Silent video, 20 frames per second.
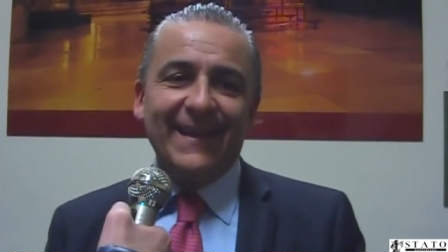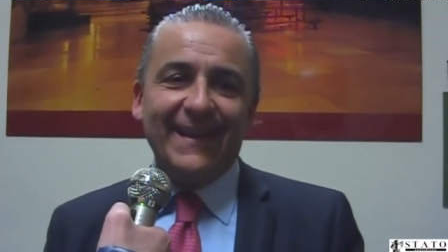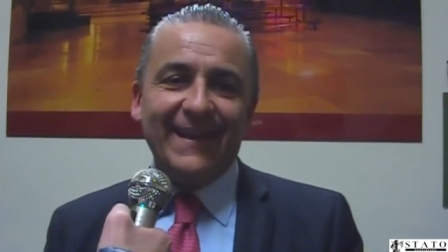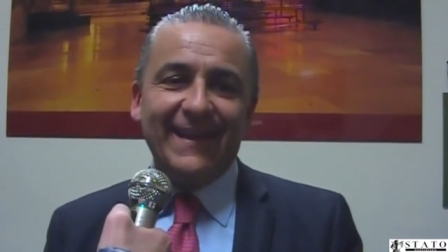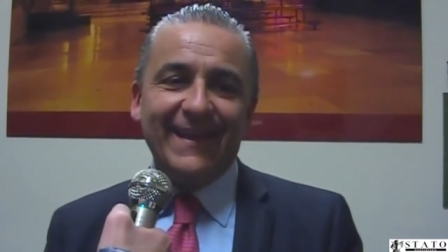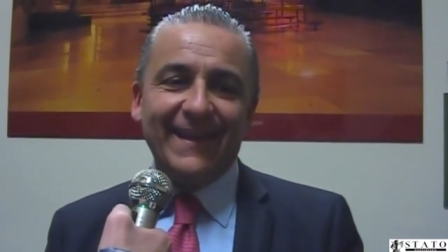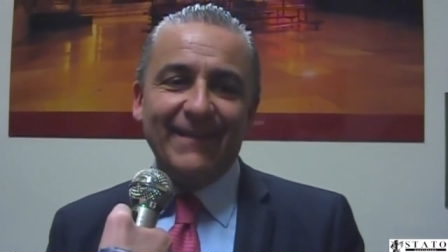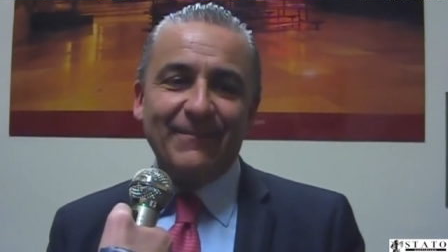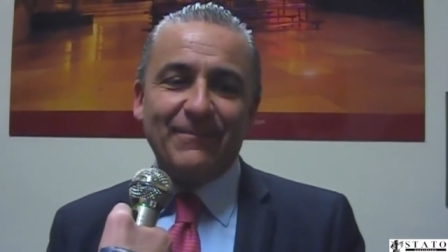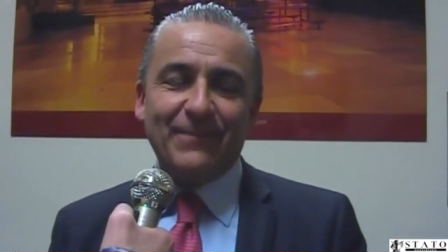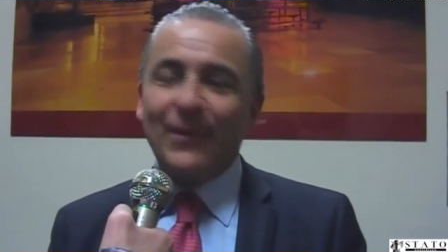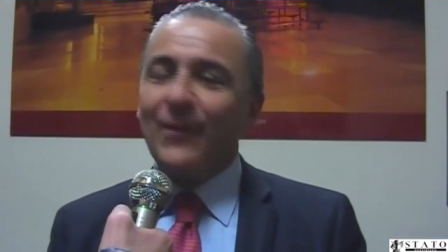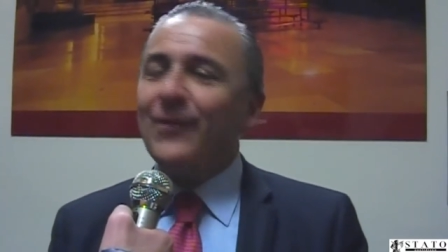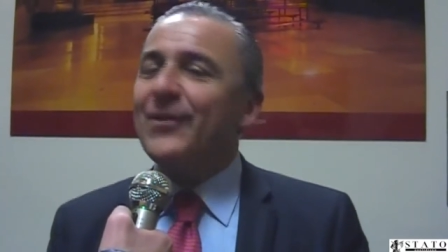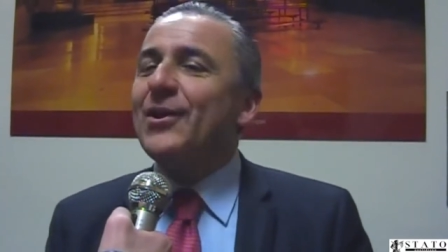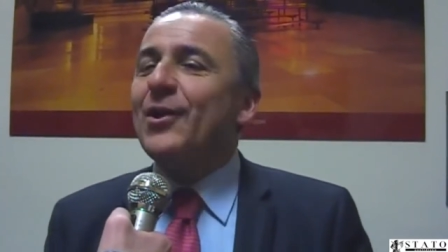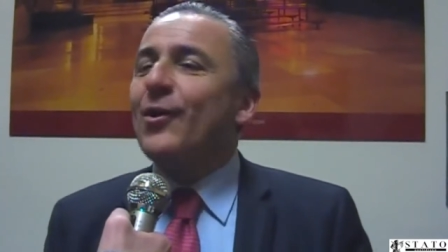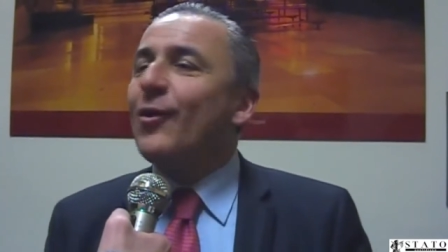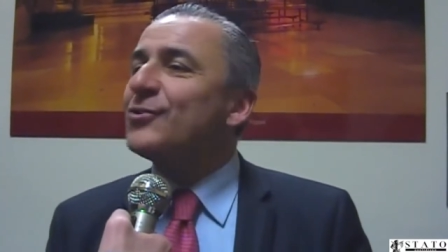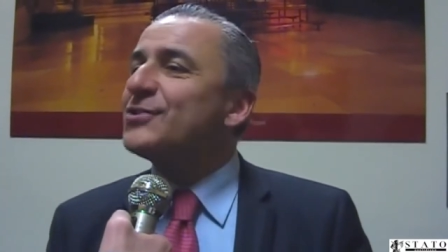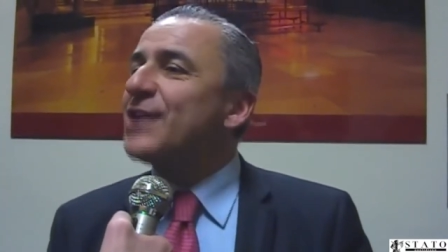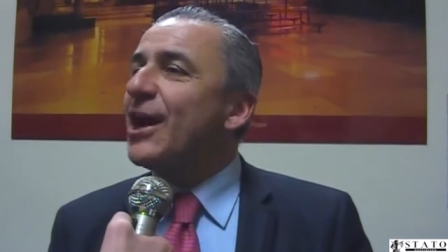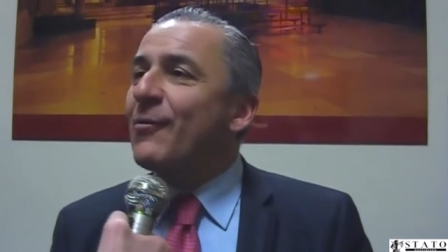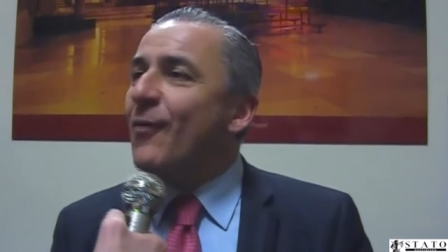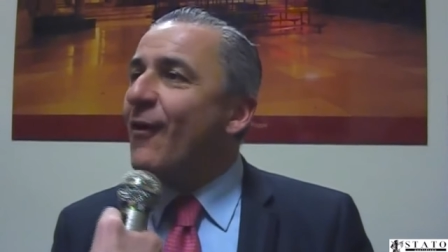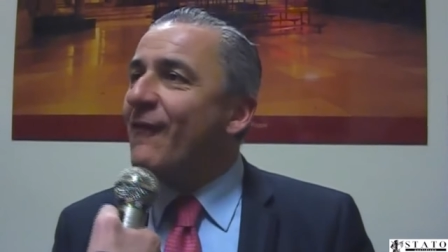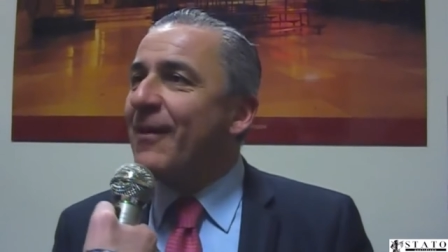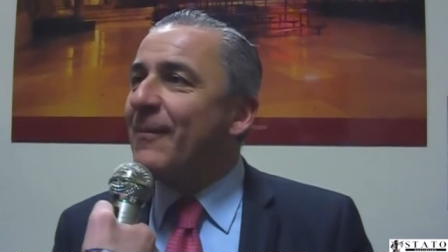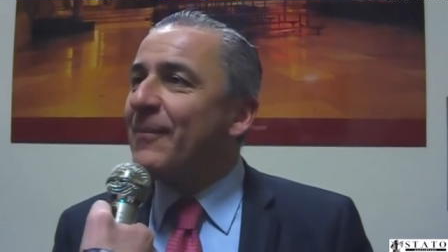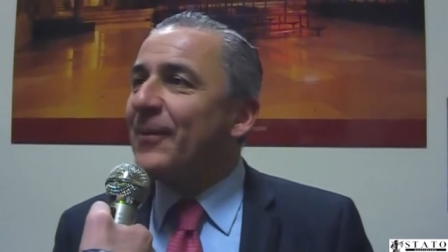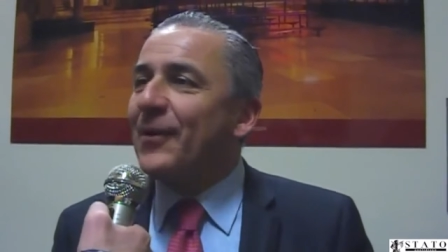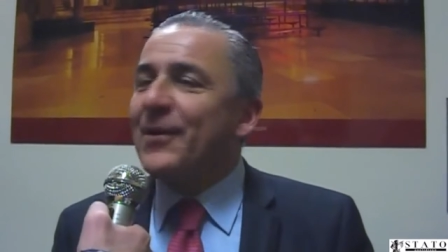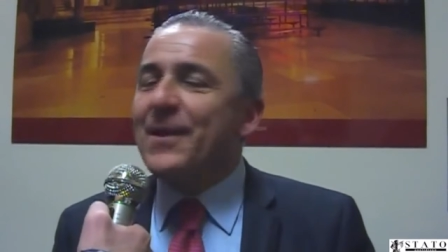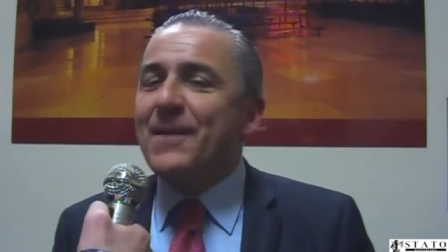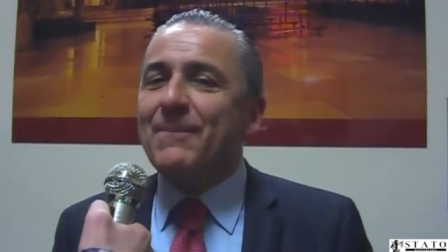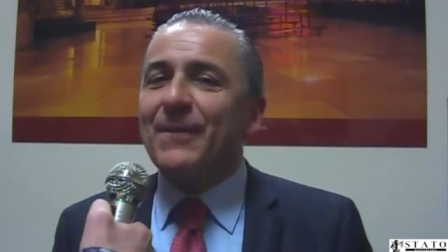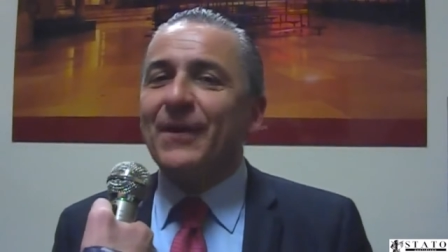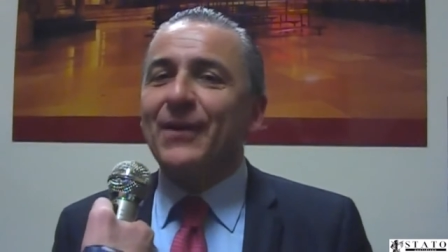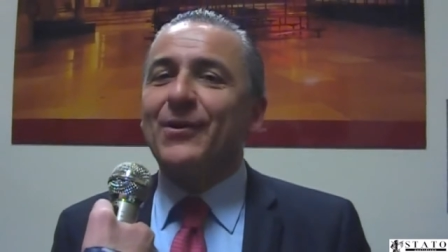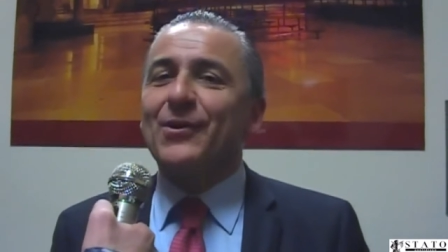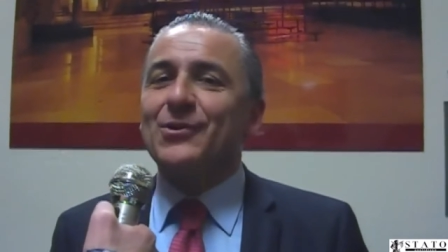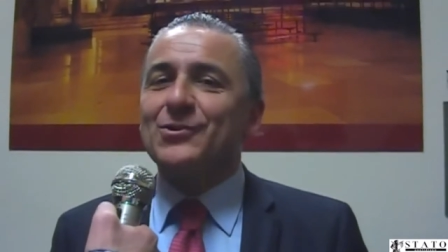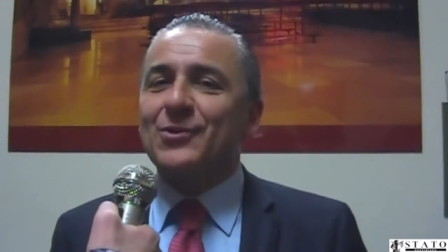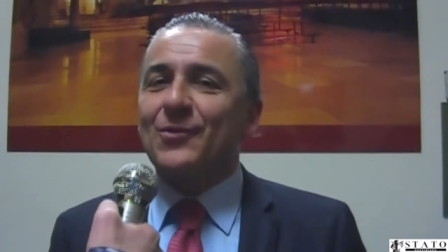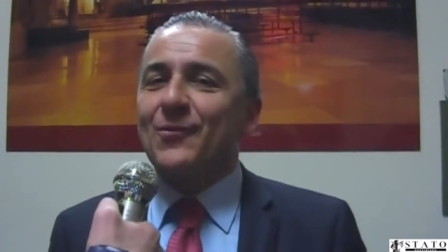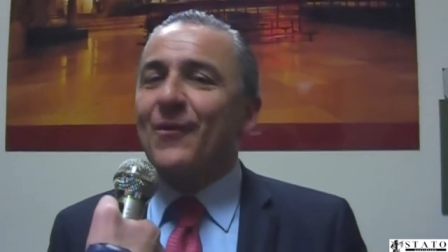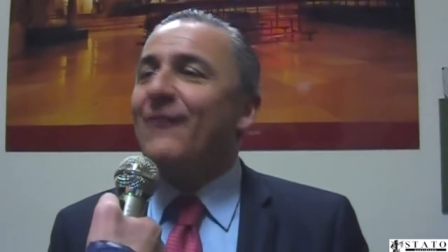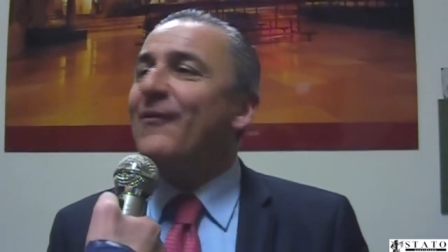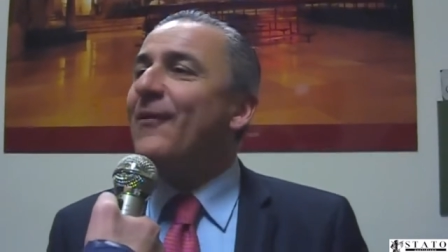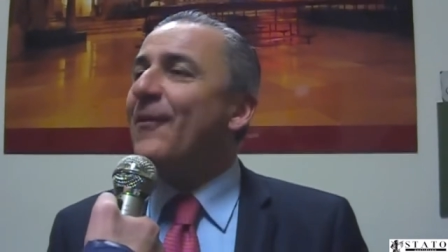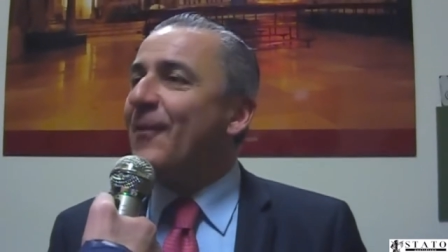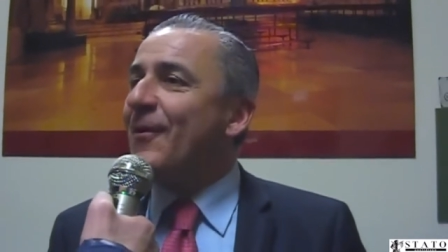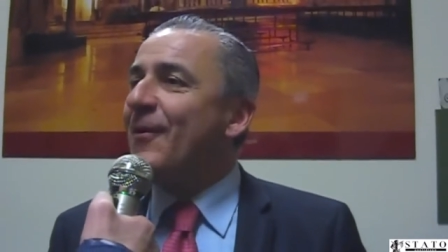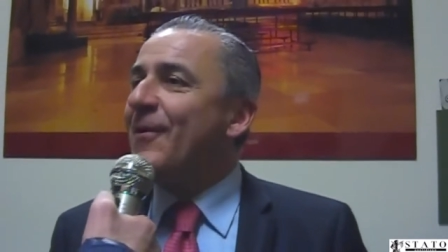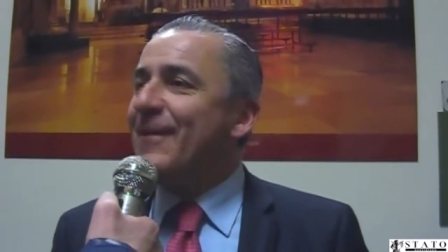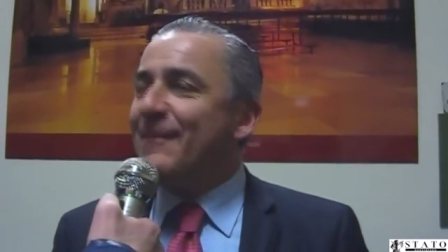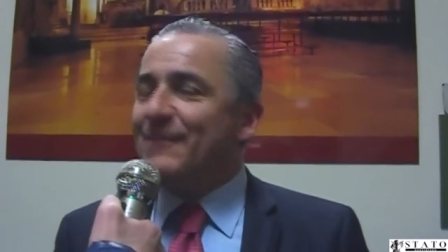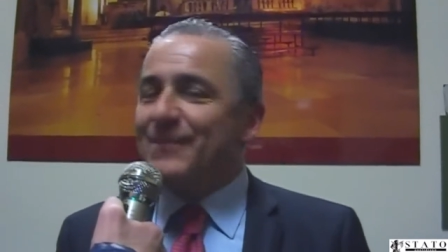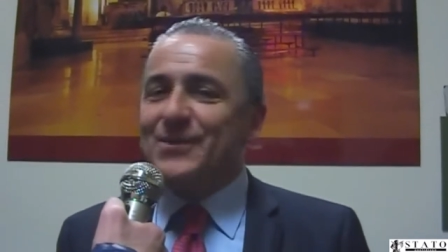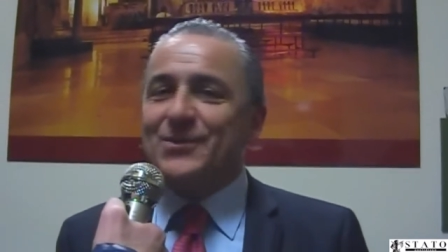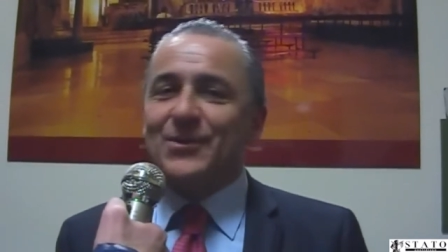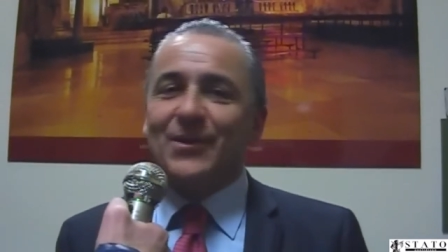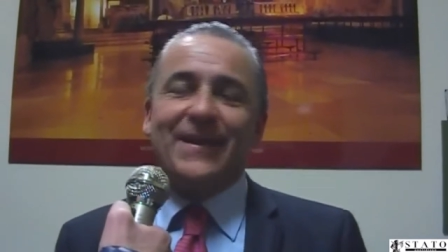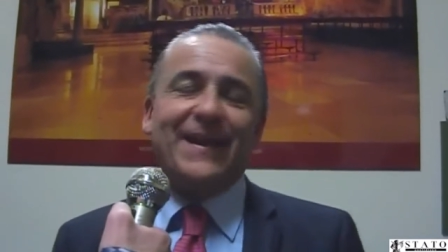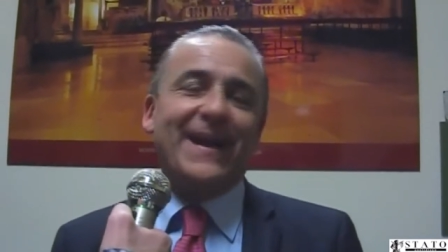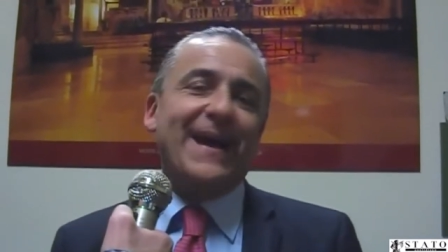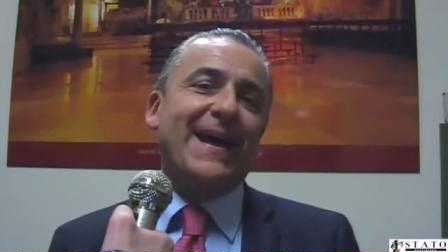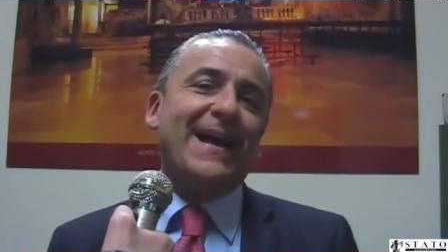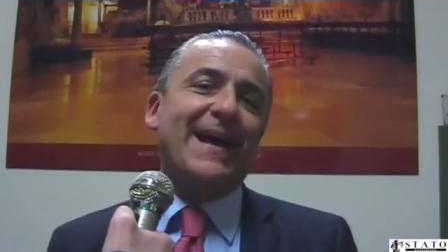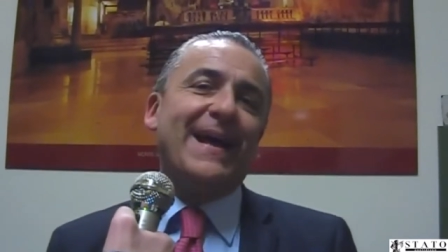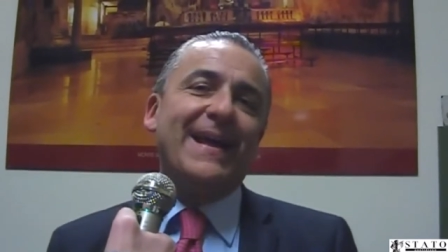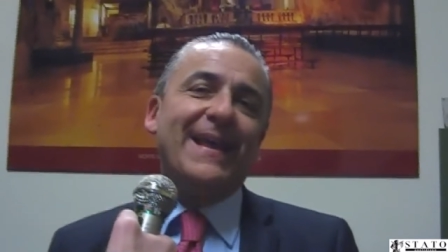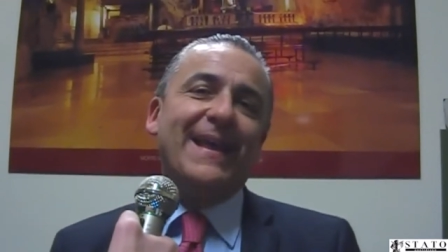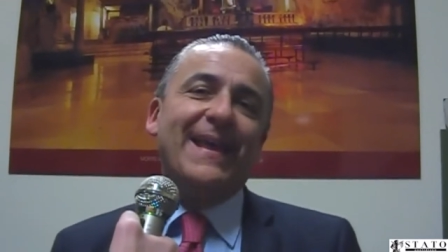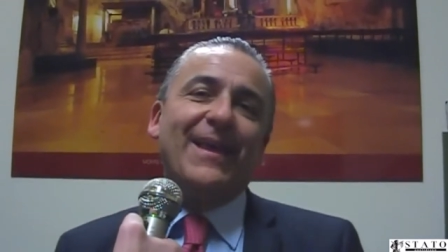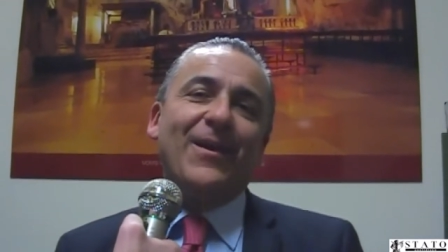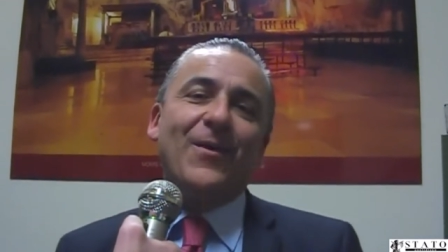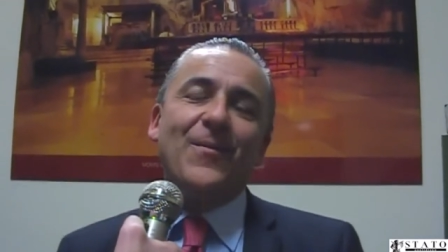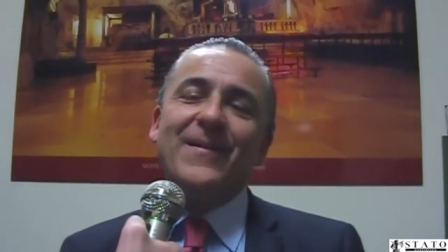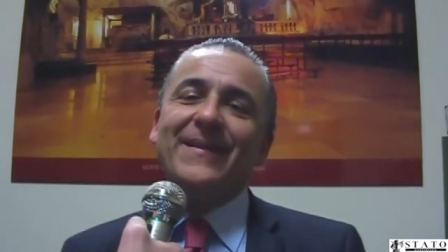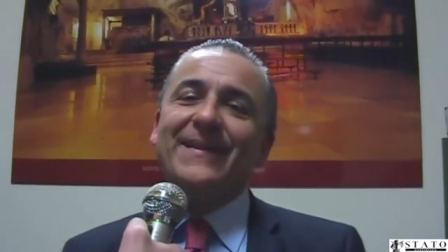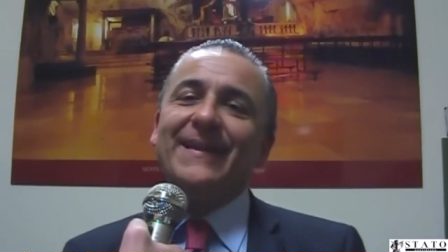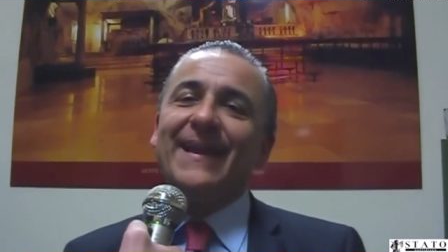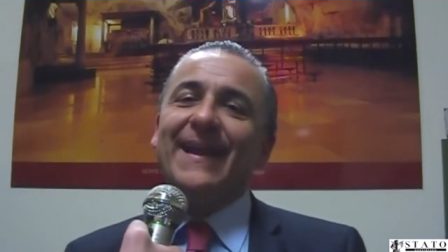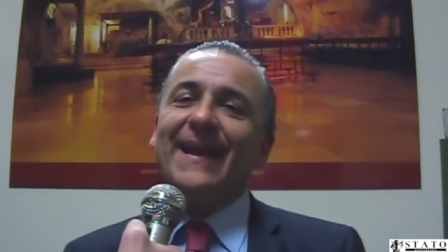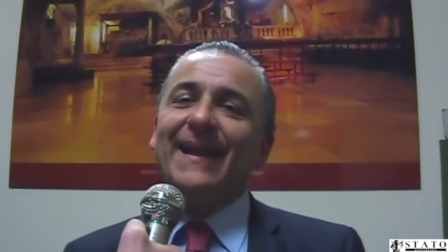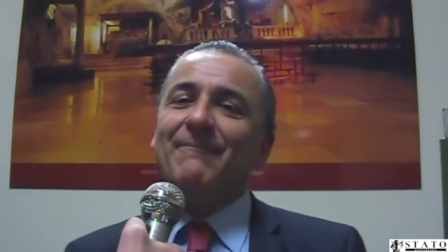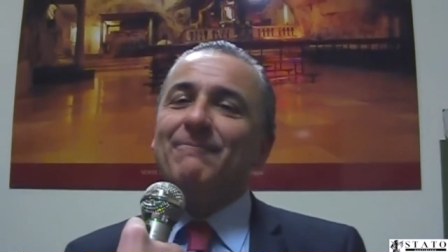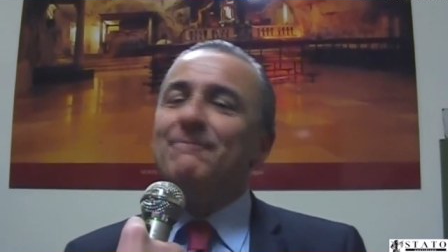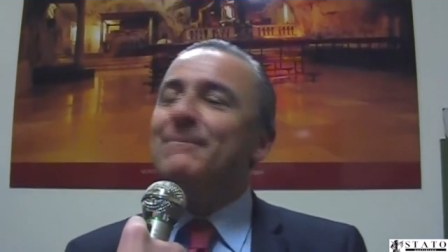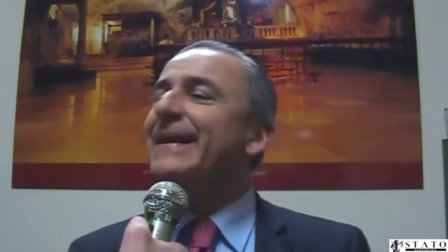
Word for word: eh, per ogni cosa nuova, per ogni percorso nuovo bisogna come dire,